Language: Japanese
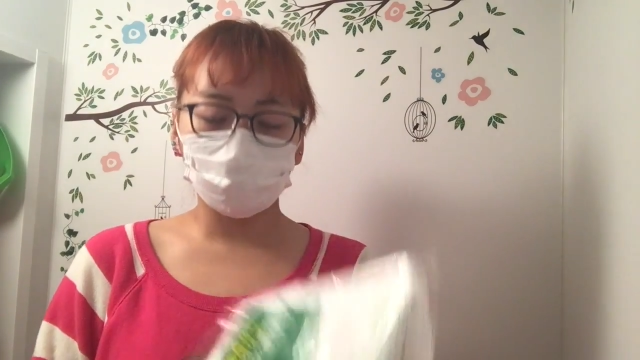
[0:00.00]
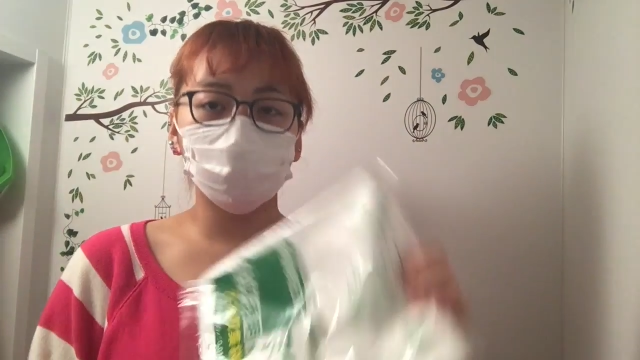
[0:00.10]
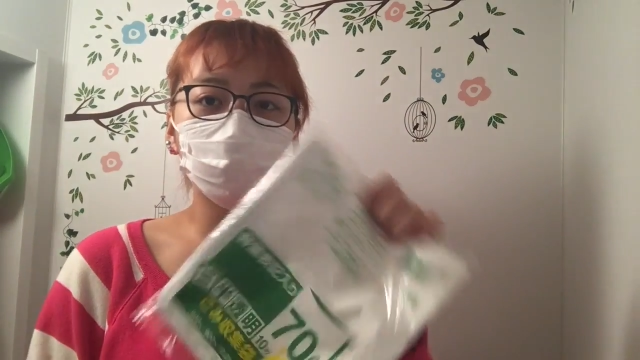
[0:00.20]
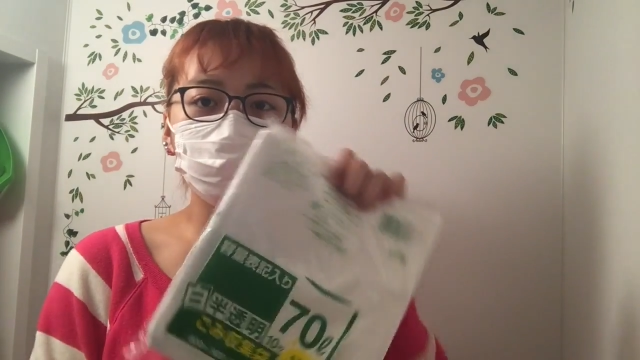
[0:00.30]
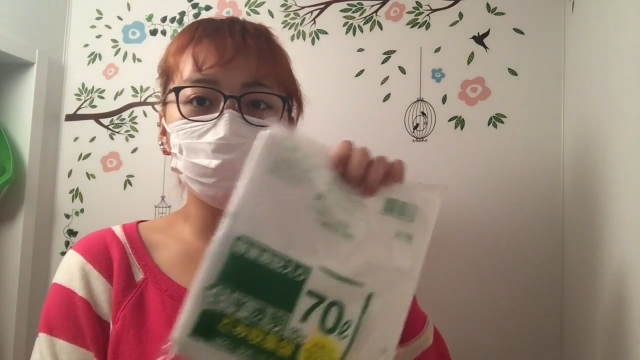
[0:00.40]
な
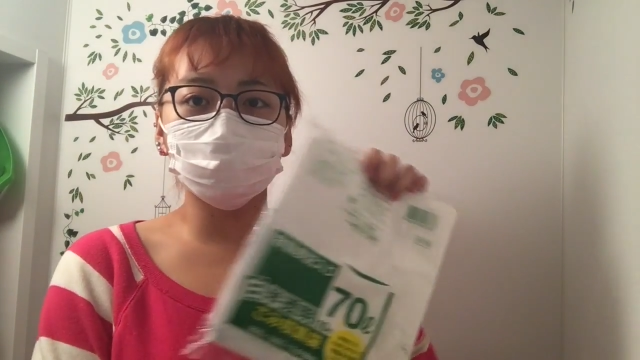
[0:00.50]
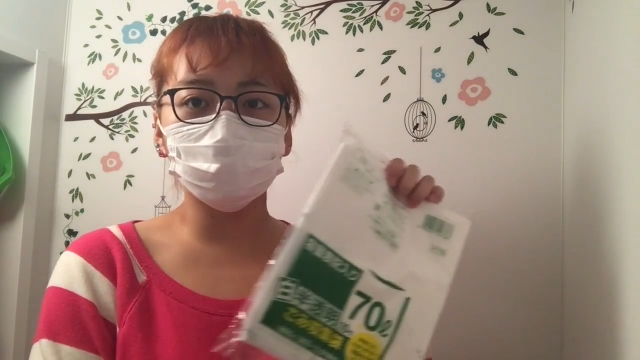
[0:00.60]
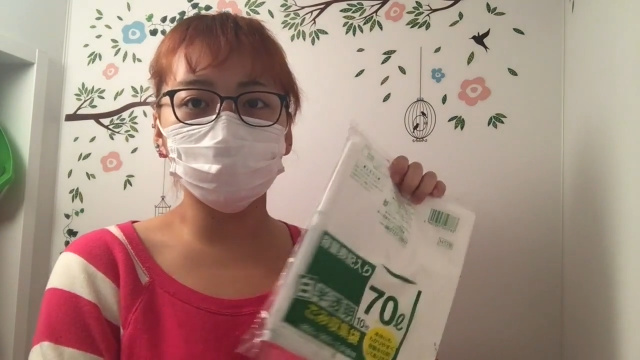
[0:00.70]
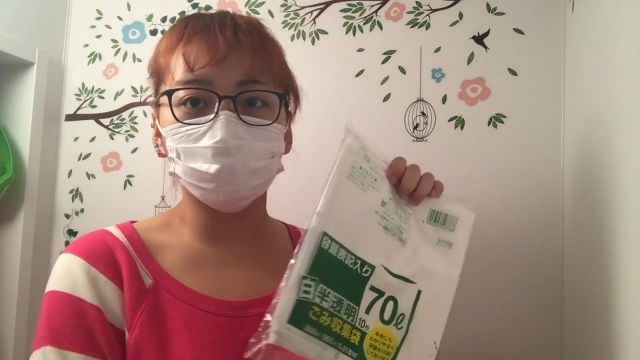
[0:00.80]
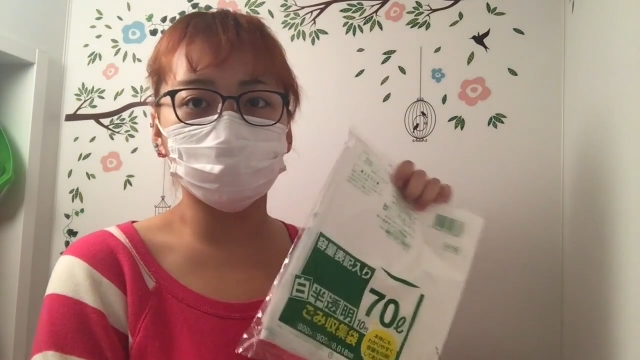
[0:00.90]
なじゅう
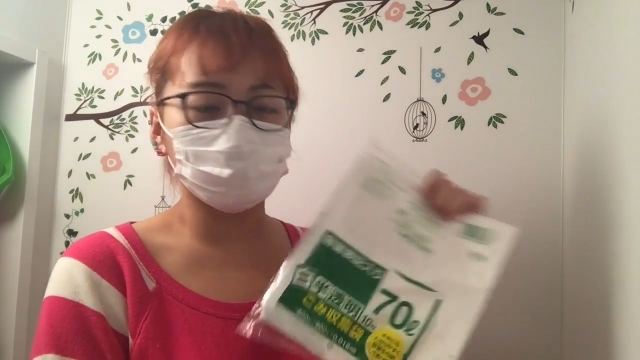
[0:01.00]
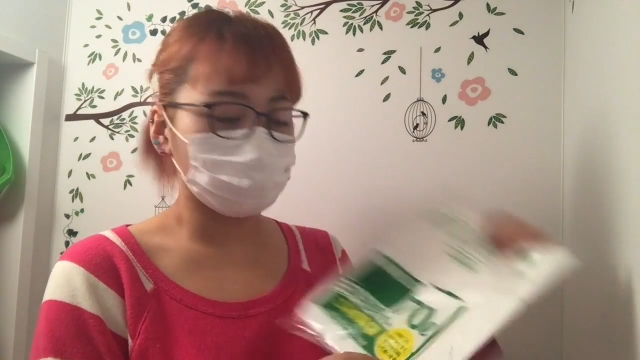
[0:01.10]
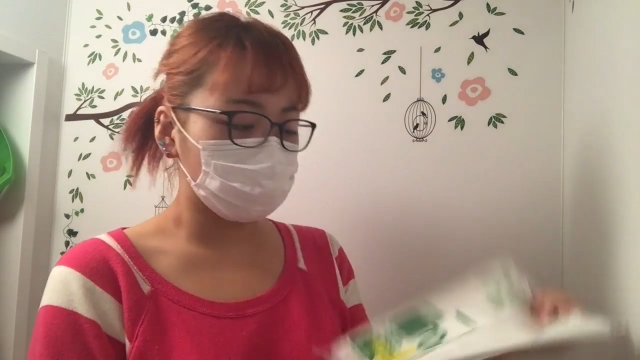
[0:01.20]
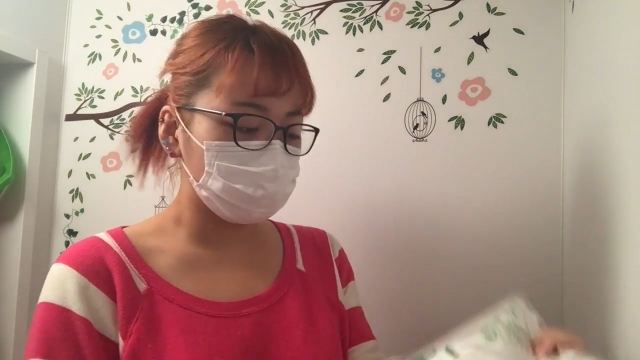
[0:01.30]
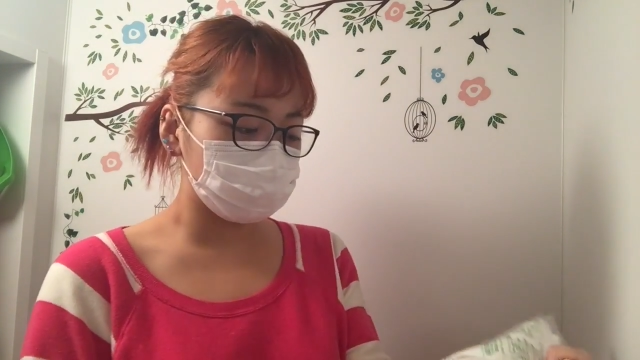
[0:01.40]
リットルと
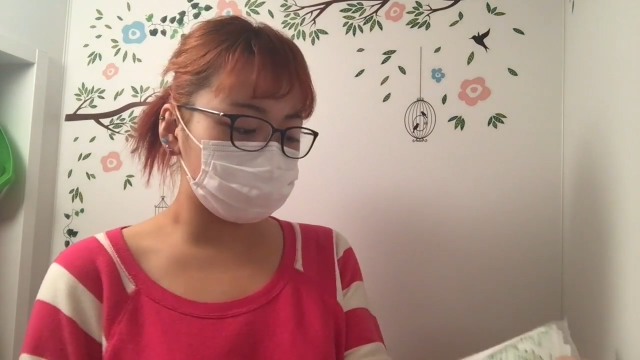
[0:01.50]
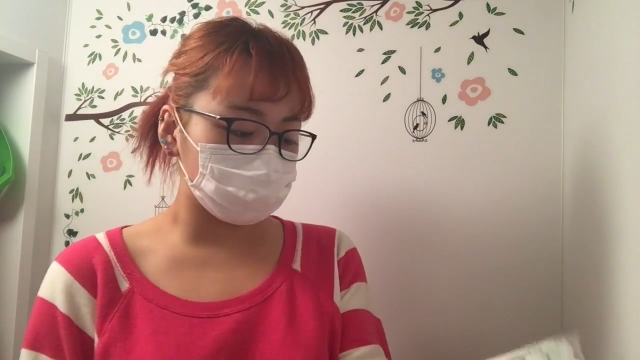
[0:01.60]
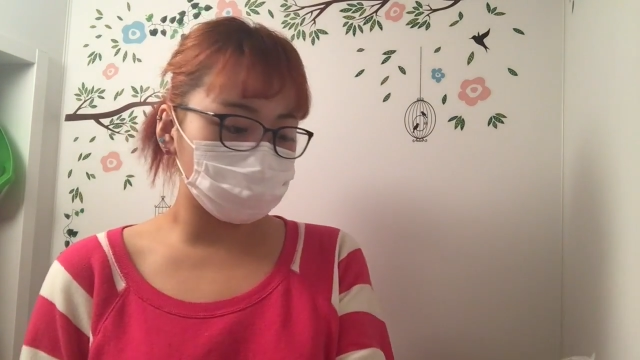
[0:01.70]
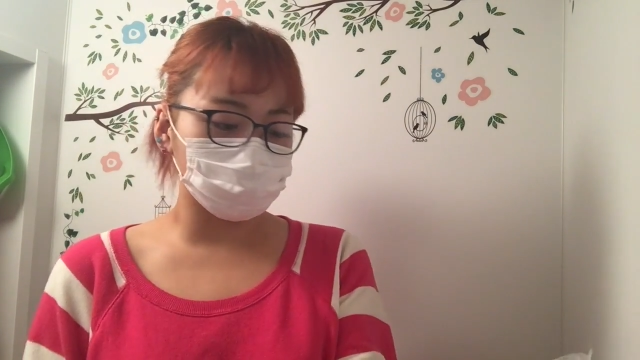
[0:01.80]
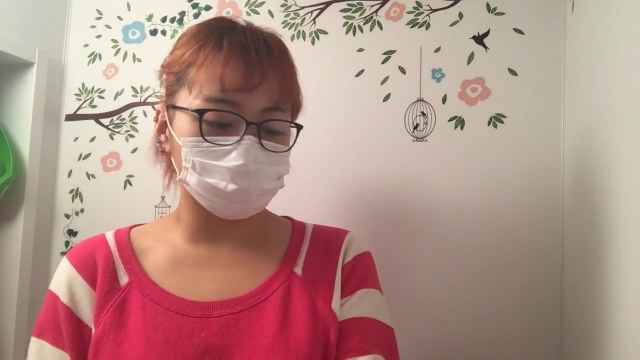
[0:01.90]
かきゅうじゅう
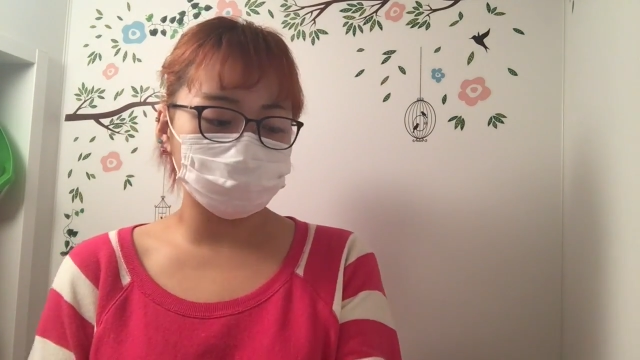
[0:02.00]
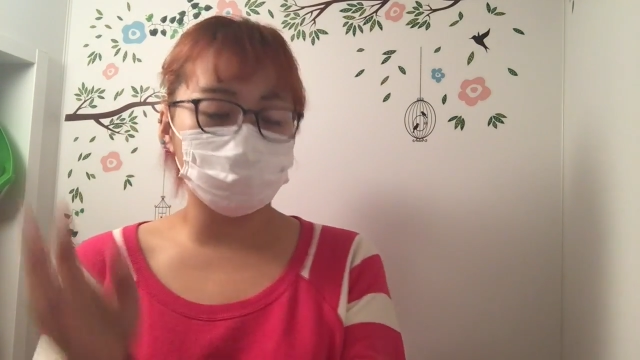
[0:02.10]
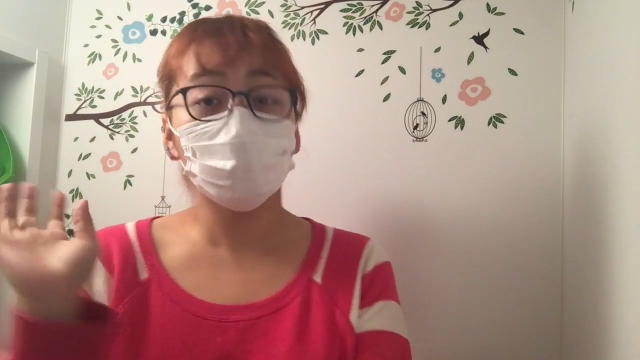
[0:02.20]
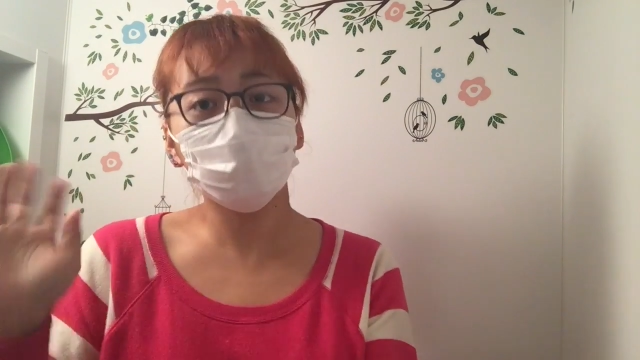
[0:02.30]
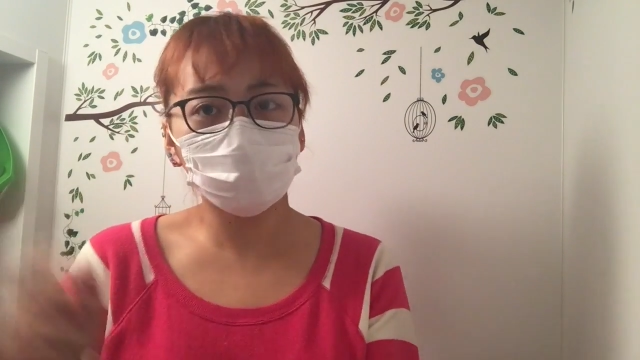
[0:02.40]
リットルが
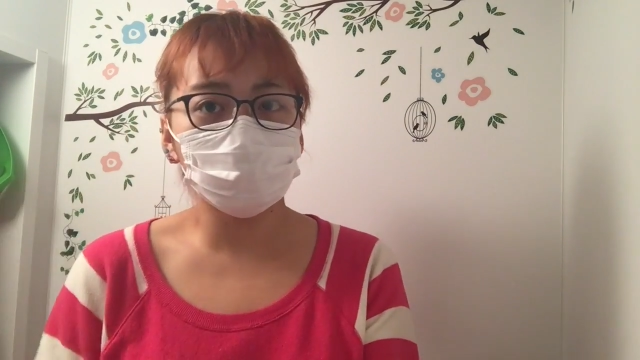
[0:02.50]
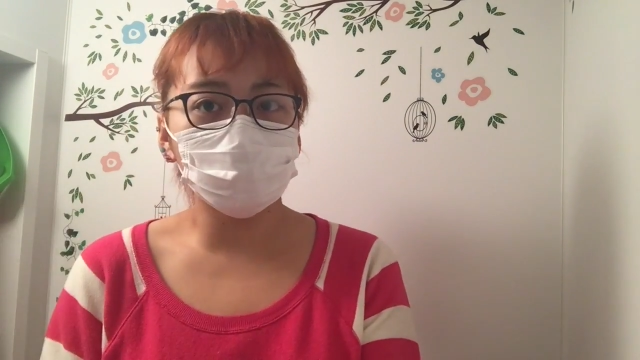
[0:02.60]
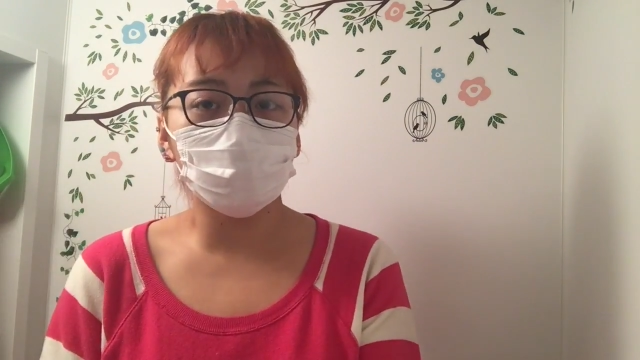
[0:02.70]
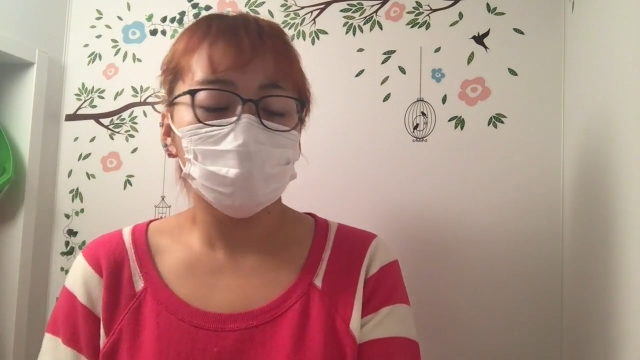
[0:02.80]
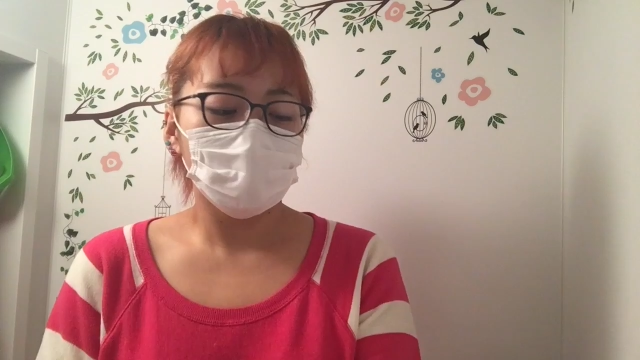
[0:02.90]
ちょっと大きめ
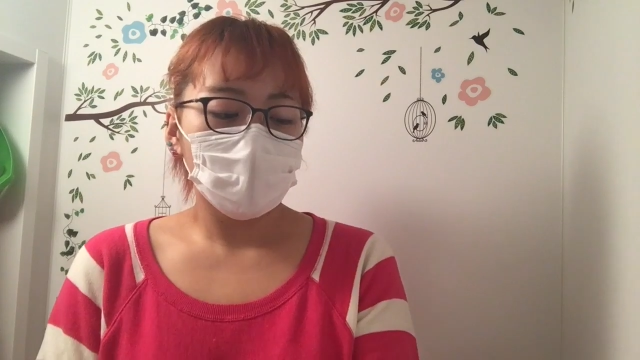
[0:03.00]
の